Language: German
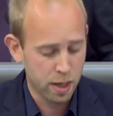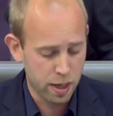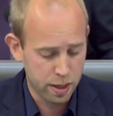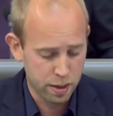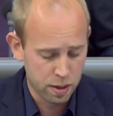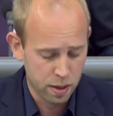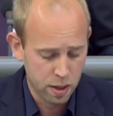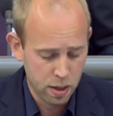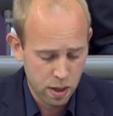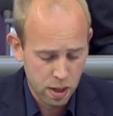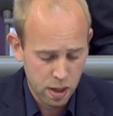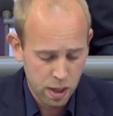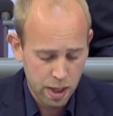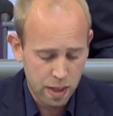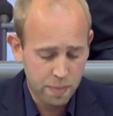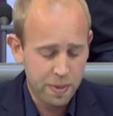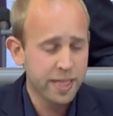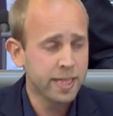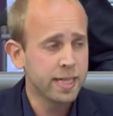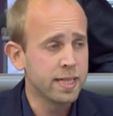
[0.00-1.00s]
kann,
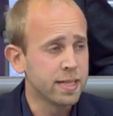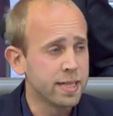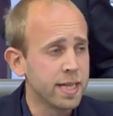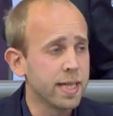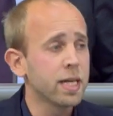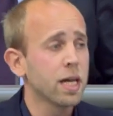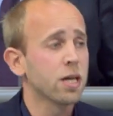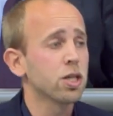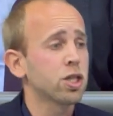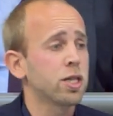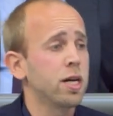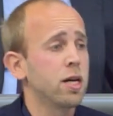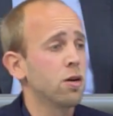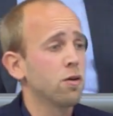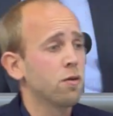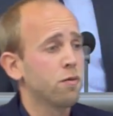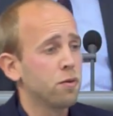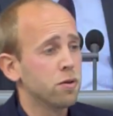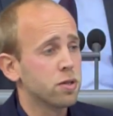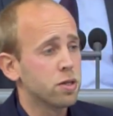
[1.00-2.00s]
nämlich die
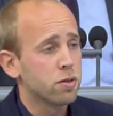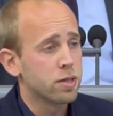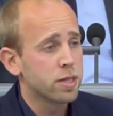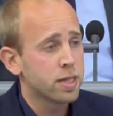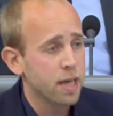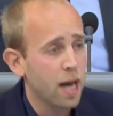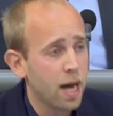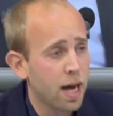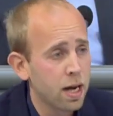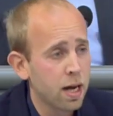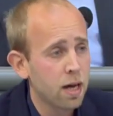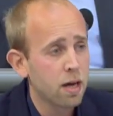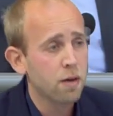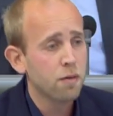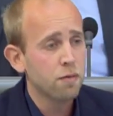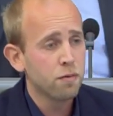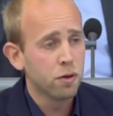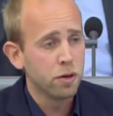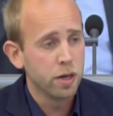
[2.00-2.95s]
Sicherstellung von sozialer,